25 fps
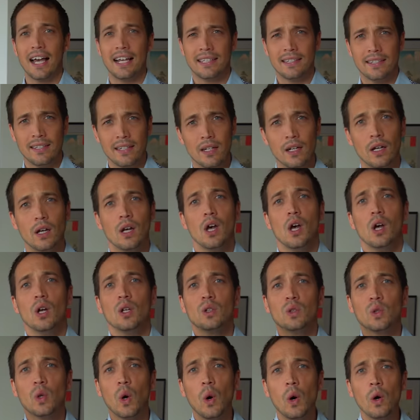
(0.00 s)
えず、
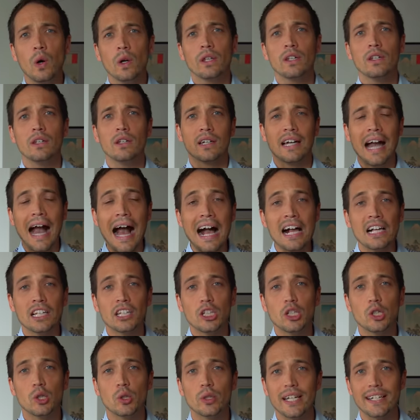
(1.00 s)
どういう環
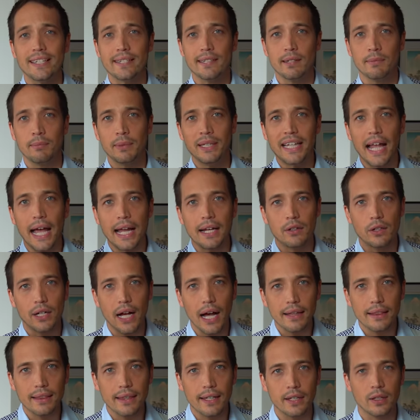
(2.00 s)
境で住みたいの
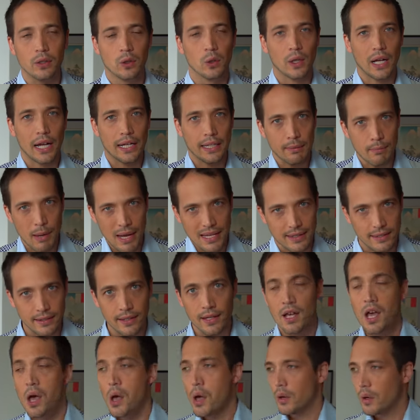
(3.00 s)
かっていうのを書きます。
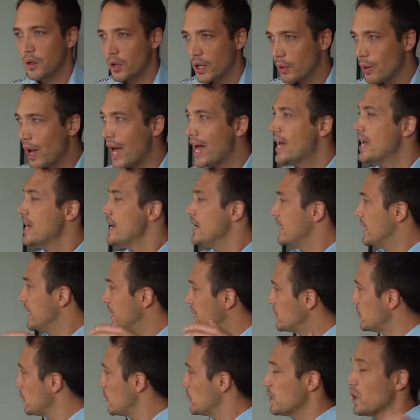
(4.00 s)
これは理
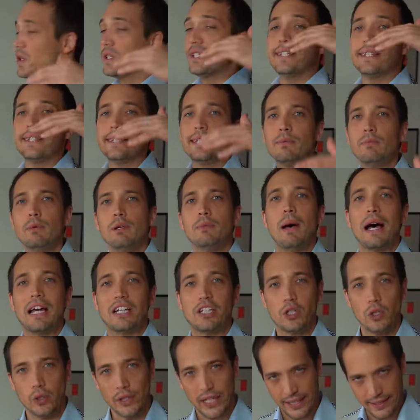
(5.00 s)
想の住む場
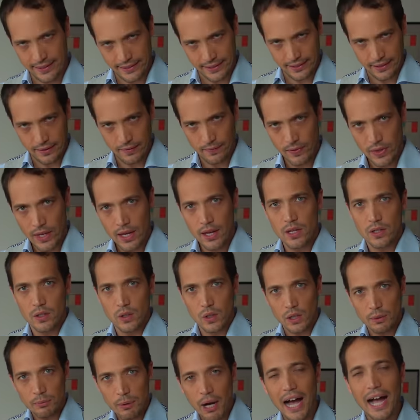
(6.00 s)
所です。
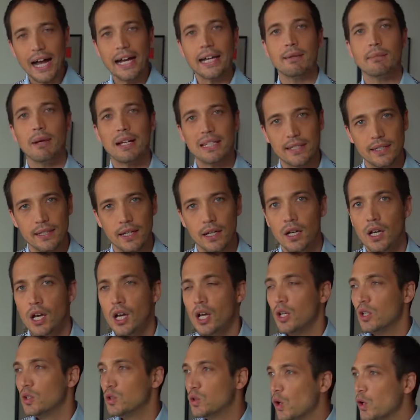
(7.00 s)
それも入ります。
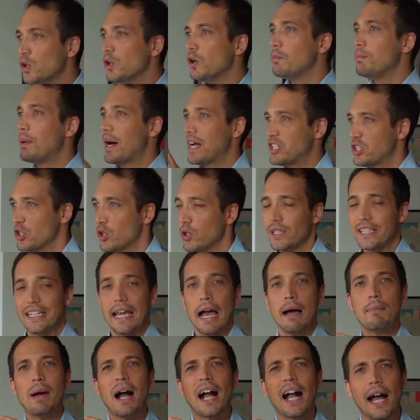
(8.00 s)
どの場所、
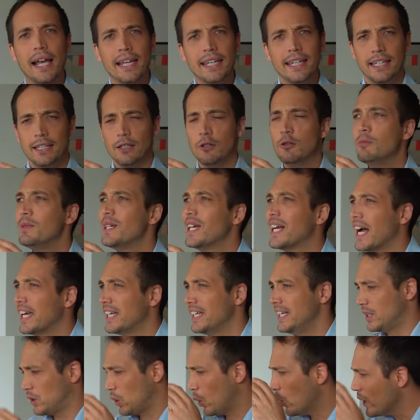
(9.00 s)
山がいい、海が
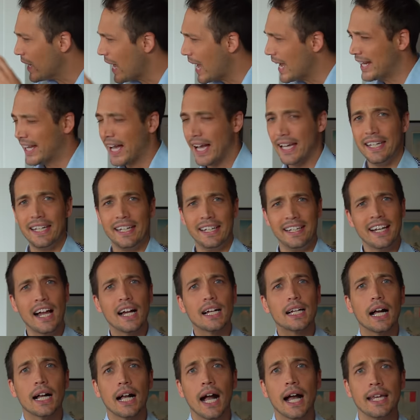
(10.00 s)
いい、都内がいい、田
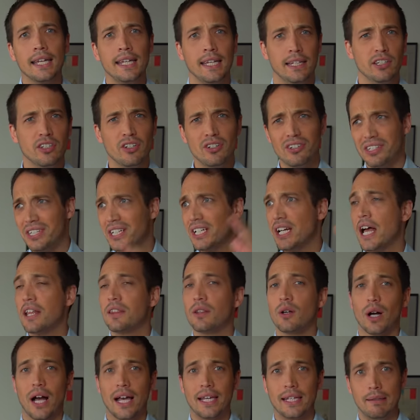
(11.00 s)
舎がいい、
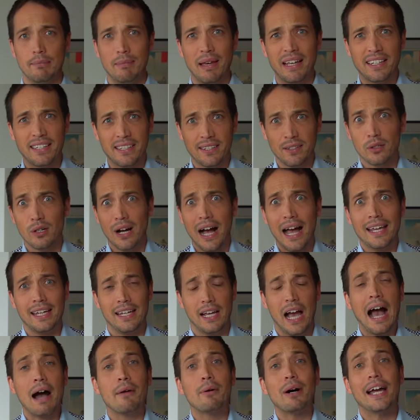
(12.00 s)
ニュージーランドがいい、メキシコがいい、
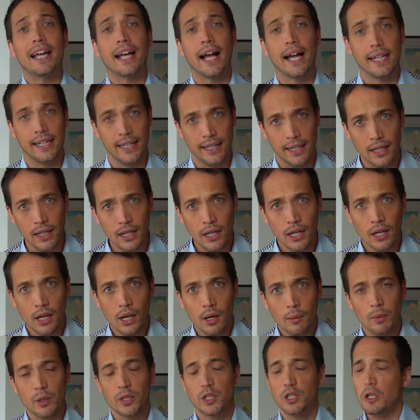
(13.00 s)
ハワイがいい。
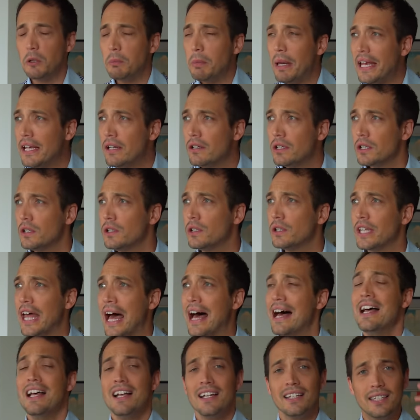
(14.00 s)
もう夢のよう
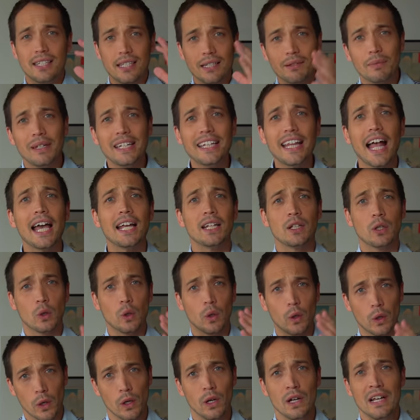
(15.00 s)
な住みたいと
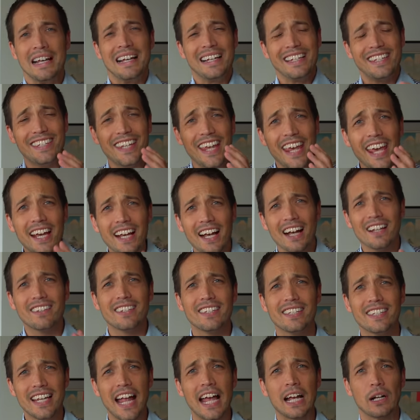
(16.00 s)
ころ、生活
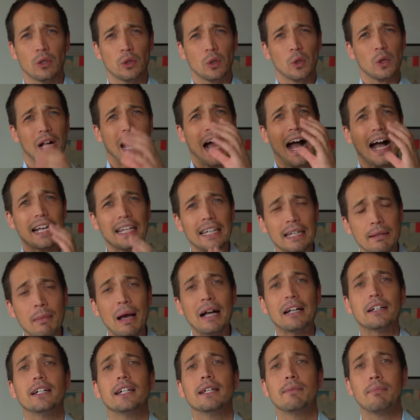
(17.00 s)
したいことを書き
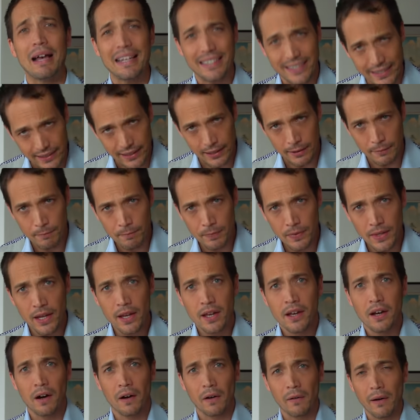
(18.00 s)
まくります。
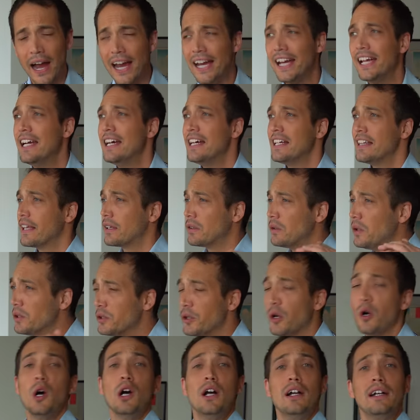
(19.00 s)
a l r i 今
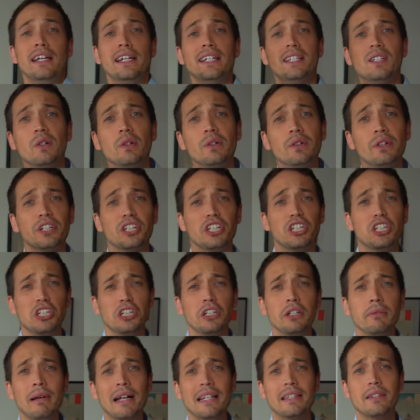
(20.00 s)
度、理想の
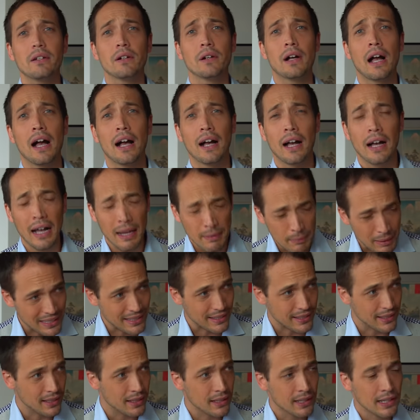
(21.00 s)
週末を考えま
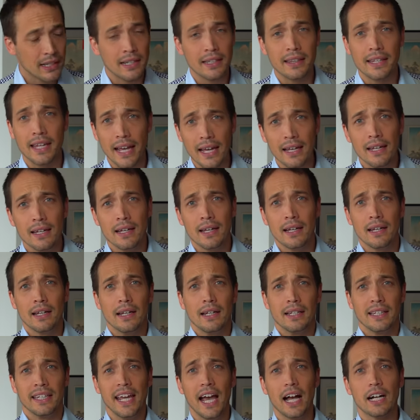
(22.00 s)
す。ね。
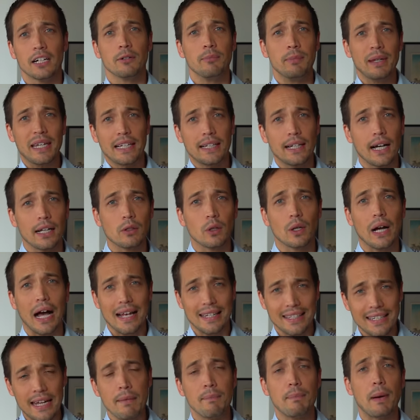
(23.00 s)
2泊3日とか
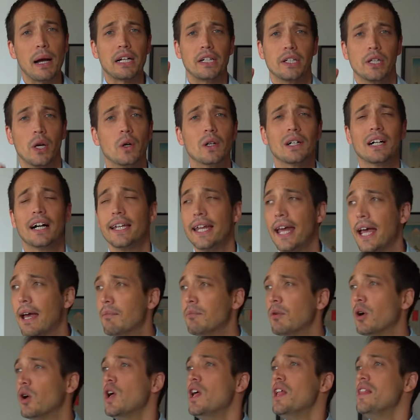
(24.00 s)
3泊4日で
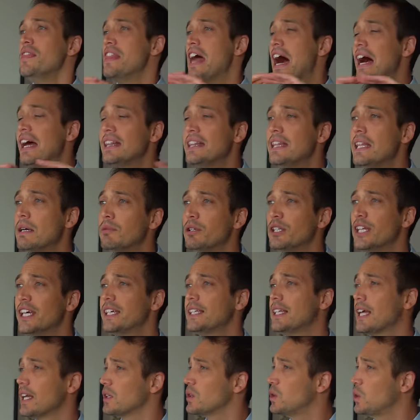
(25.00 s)
もう何でもで
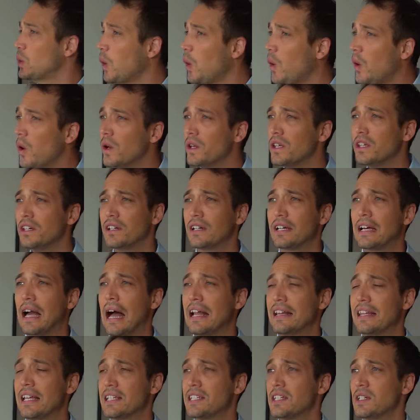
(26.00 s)
きたらどういう
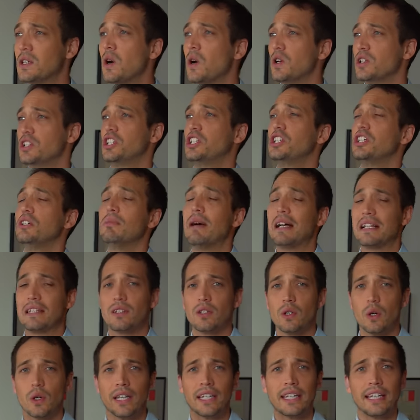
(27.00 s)
形の週
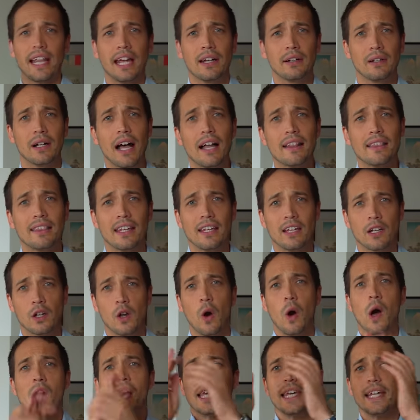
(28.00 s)
末を行きたいのかっていうの
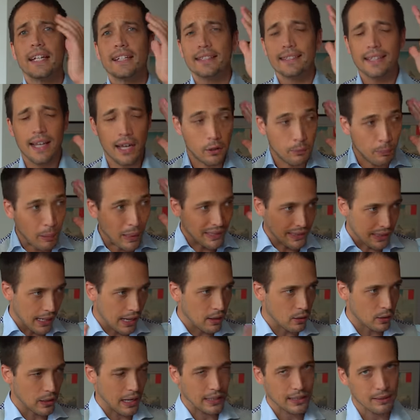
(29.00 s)
をいくつかの
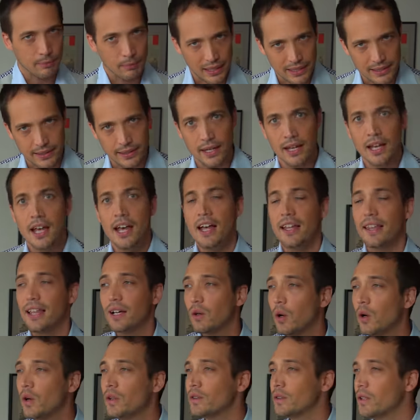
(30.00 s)
パターンを書きます。で、
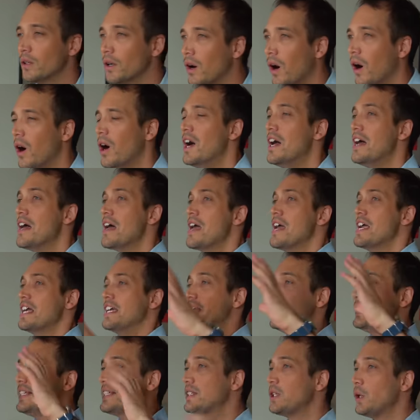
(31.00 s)
今度、
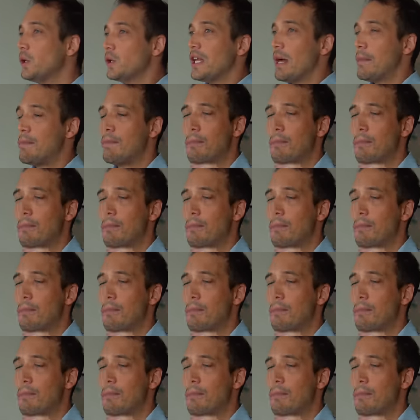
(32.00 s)
理想な